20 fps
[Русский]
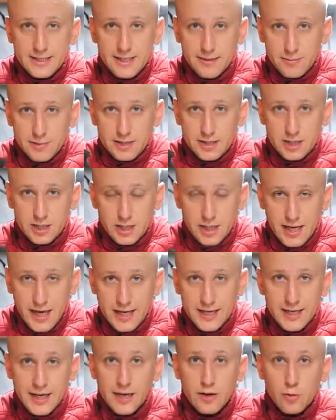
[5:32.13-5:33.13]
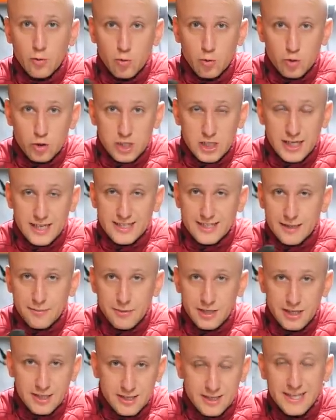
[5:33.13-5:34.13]
системы зажигания уже
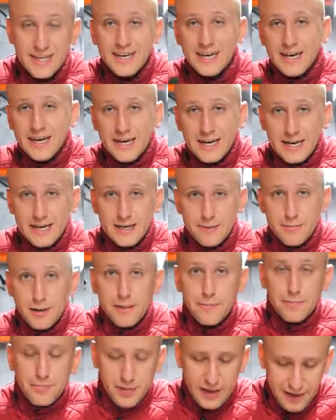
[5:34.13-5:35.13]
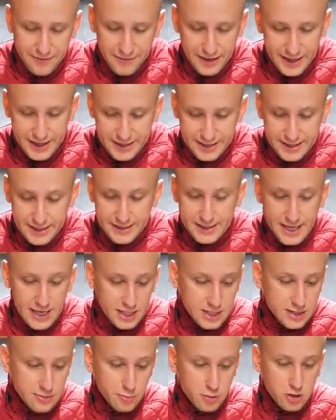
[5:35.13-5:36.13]
заменены либо проверены.
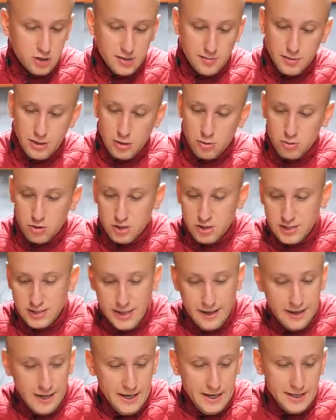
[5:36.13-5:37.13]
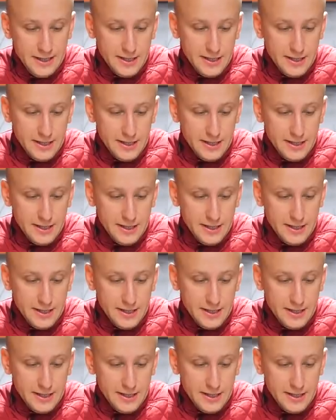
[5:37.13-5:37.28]
Также может обнаружиться